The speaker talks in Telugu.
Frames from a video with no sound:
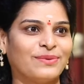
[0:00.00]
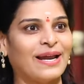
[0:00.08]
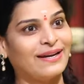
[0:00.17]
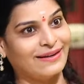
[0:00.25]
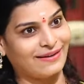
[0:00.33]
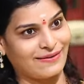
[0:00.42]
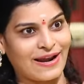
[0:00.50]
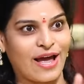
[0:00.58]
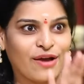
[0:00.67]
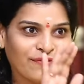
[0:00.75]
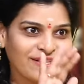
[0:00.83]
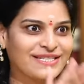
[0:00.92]
వాళ్ళ వాళ్ళ
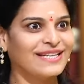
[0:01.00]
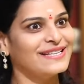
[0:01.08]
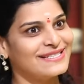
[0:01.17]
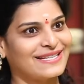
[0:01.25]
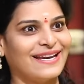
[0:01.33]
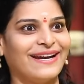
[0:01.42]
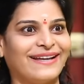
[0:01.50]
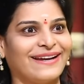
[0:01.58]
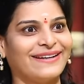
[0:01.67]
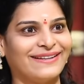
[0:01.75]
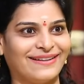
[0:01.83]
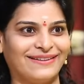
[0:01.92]
ఆఫీస్కే తీసుకెళ్ళాడు
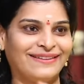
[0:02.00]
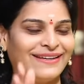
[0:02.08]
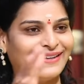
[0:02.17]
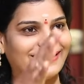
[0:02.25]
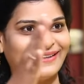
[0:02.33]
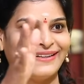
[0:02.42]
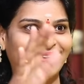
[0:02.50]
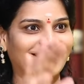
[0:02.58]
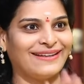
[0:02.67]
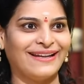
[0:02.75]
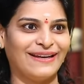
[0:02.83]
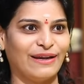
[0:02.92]
కరెక్ట్గా తిరిగి తిరిగి
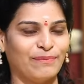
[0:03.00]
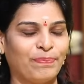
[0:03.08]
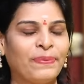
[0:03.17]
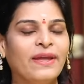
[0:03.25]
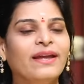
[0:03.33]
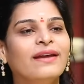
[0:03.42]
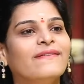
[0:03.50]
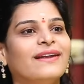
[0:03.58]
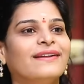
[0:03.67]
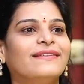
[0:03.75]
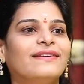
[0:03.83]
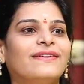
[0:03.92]
తిరిగి వెళ్ళాం
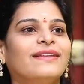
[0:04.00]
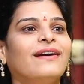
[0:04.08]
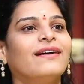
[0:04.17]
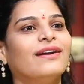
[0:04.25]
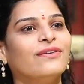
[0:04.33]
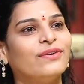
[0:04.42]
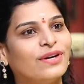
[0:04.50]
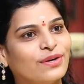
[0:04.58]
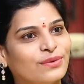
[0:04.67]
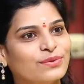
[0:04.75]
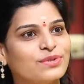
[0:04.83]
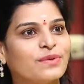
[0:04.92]
వెళ్ళిన తర్వాత అక్కడ ఎవరో
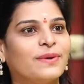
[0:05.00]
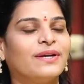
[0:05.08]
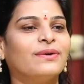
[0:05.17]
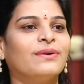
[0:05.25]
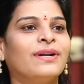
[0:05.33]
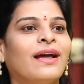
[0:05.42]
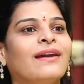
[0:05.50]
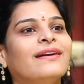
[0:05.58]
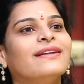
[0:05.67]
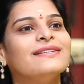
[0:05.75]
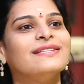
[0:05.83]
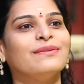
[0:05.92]
నన్ను కూర్చోబెట్టుకొని
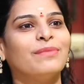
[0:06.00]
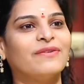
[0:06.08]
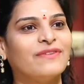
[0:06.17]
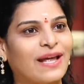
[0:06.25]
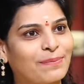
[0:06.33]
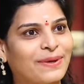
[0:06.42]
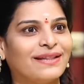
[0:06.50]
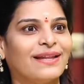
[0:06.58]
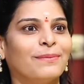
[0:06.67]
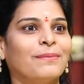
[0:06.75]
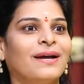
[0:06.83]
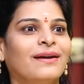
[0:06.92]
ఆల్రెడీ సినిమా ఫ్లాప్
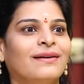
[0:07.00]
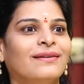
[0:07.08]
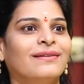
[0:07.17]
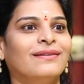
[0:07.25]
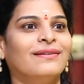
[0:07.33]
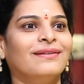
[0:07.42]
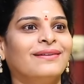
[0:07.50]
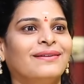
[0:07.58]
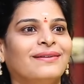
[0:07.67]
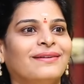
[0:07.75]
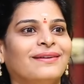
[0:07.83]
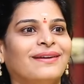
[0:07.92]
అయిందమ్మా
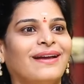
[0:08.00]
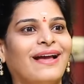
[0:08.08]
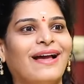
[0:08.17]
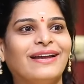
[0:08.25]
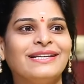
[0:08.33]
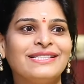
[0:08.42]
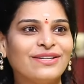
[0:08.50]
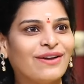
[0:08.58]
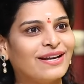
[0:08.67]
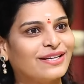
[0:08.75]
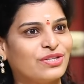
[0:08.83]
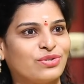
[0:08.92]
ఇచ్చిన
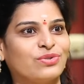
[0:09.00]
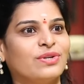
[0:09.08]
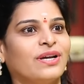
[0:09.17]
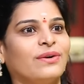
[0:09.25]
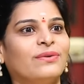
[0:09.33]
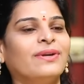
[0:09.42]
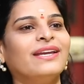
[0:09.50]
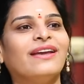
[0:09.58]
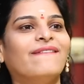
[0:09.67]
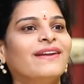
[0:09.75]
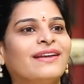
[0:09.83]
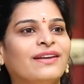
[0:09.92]
వాళ్ళకి ఇచ్చుంటారు
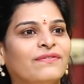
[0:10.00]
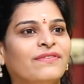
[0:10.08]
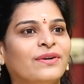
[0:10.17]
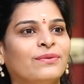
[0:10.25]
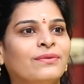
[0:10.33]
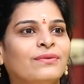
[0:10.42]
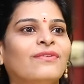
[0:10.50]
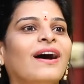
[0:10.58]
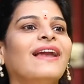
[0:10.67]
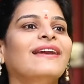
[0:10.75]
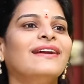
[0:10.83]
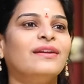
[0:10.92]
ఇంకెవరికి ఇవ్వరు
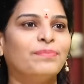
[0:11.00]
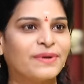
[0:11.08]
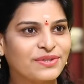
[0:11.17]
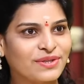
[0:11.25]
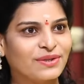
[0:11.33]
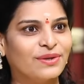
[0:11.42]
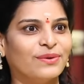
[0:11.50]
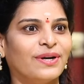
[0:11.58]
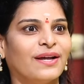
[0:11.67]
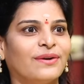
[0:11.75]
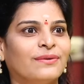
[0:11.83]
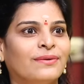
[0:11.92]
వాళ్ళే డిప్రెషన్లో
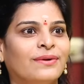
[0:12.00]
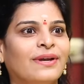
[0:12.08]
ఉన్నారు